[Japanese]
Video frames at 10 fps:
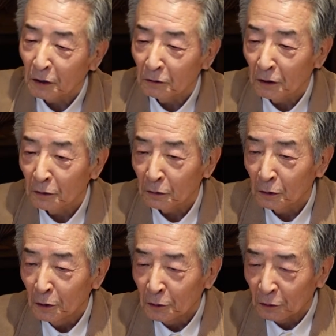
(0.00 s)
いわゆる
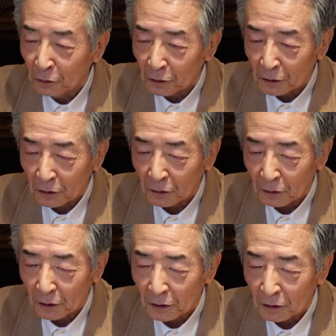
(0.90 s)
その
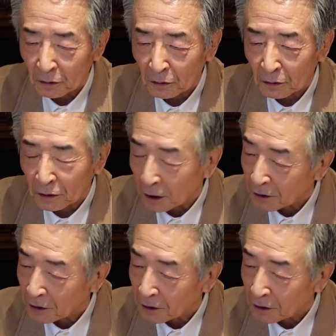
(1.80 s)
小説